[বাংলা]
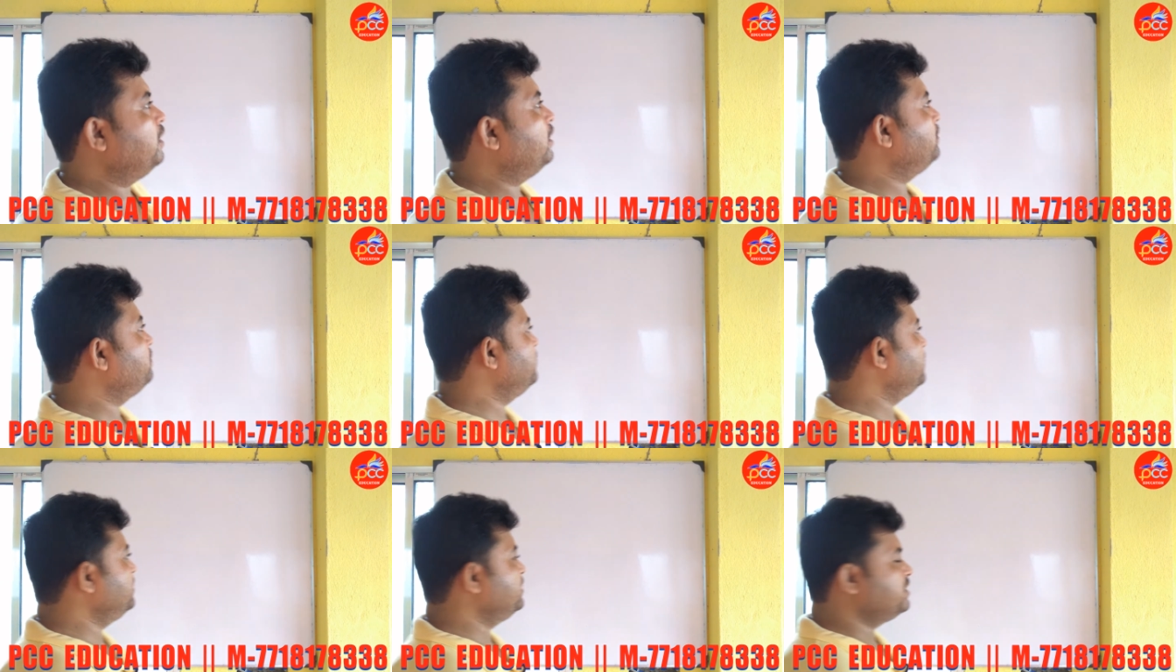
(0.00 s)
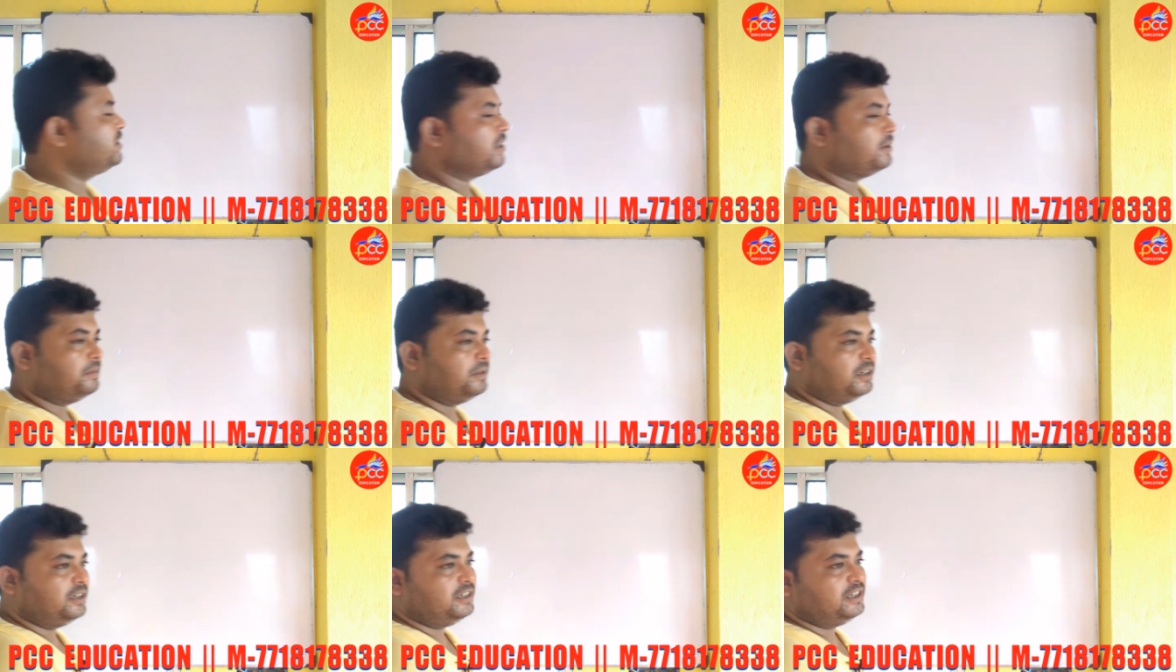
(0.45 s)
আপনাদের
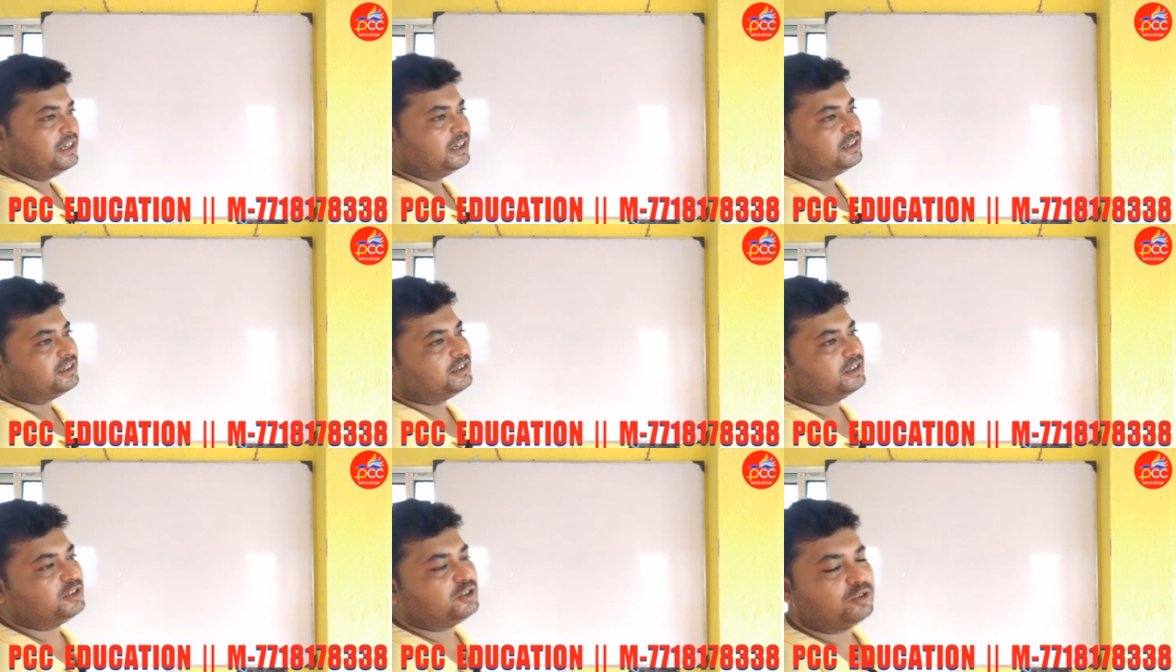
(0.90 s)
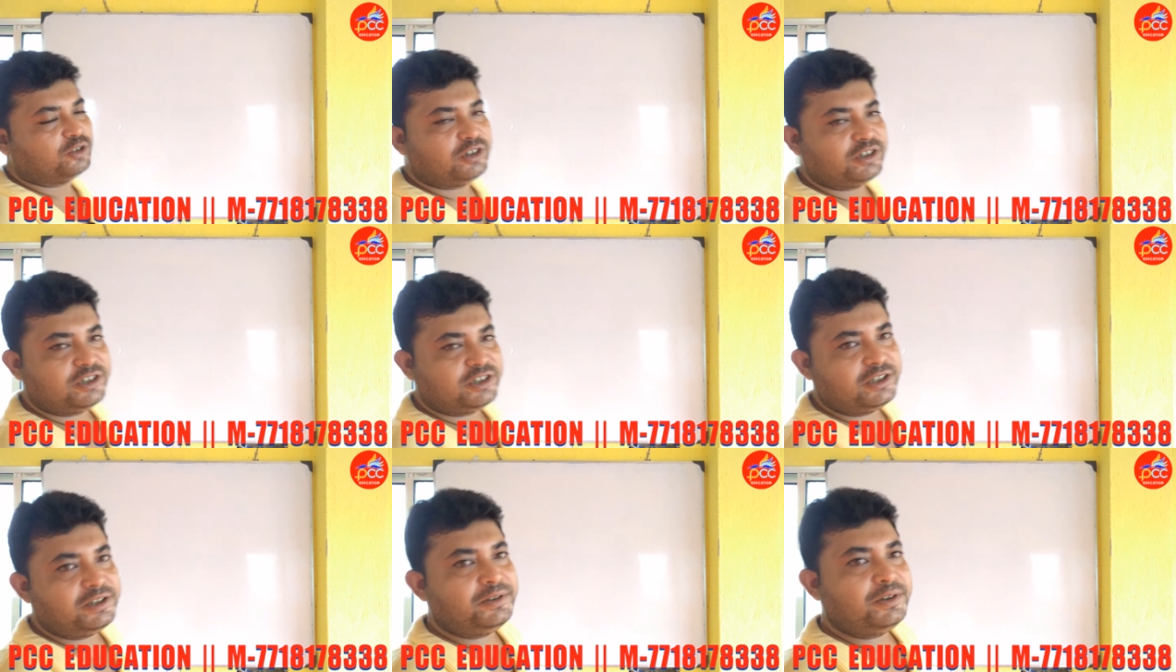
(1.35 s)
সামনে নিয়ে আসতে
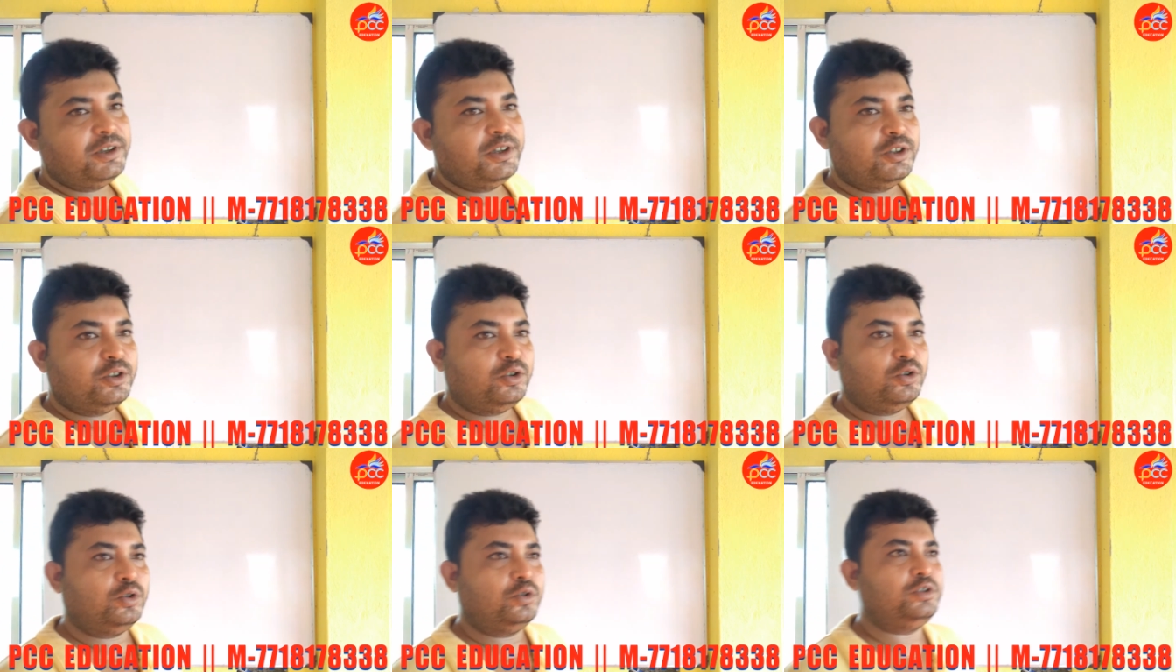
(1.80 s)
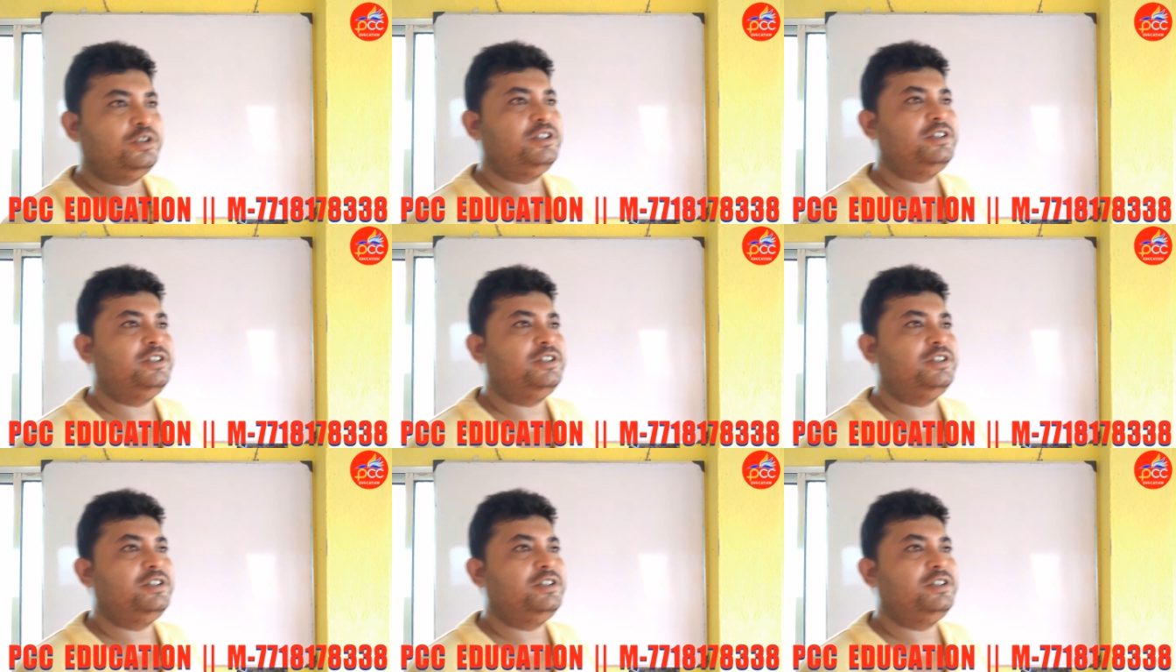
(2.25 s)
চলেছি তো